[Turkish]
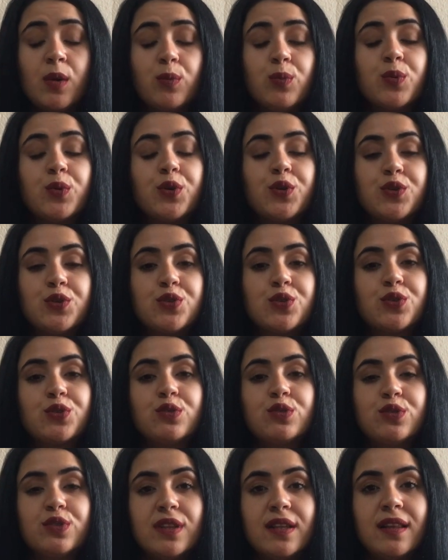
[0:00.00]
Bu küçücük
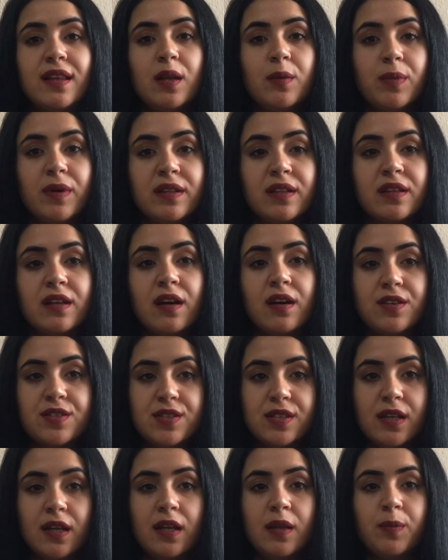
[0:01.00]
cüsseninle bana
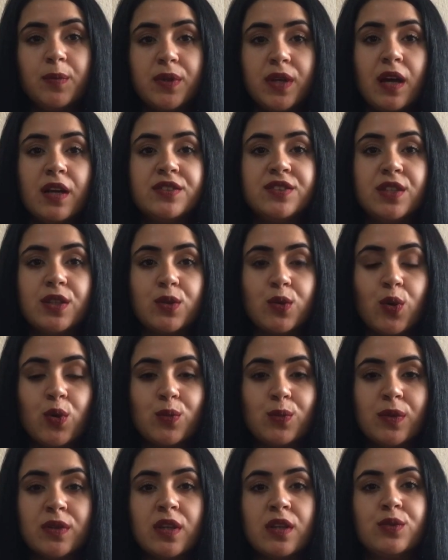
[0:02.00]
karşı gelip gerçeği
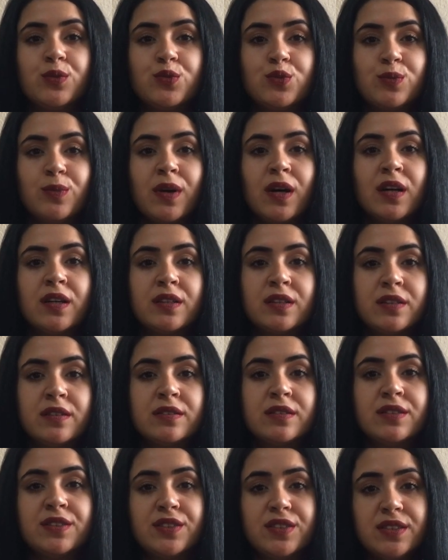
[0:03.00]
korkmadan yüzüme
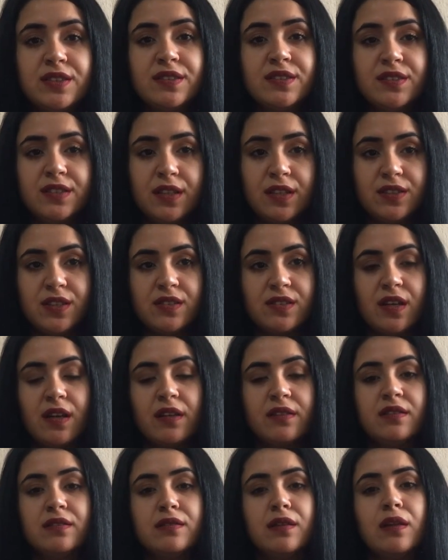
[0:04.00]
haykırdığın için seni
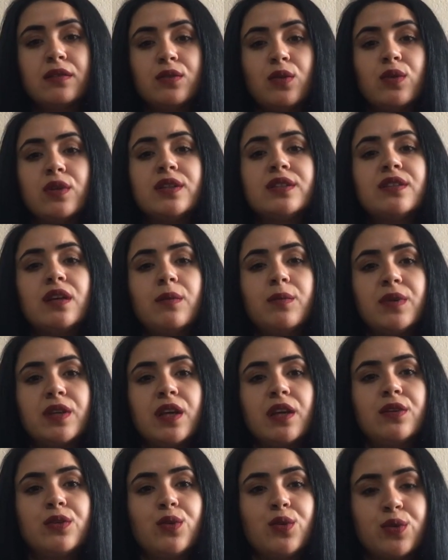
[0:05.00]
cesaretinden dolayı
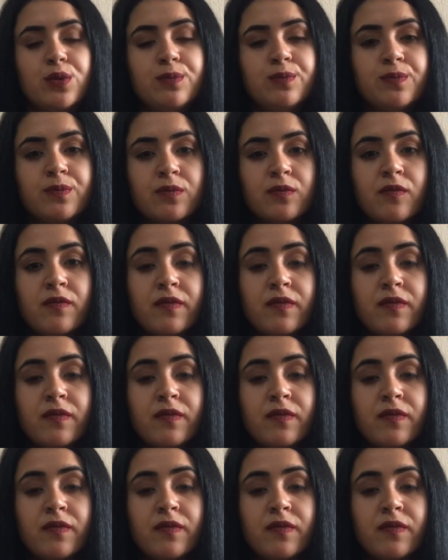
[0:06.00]
tebrik ediyorum.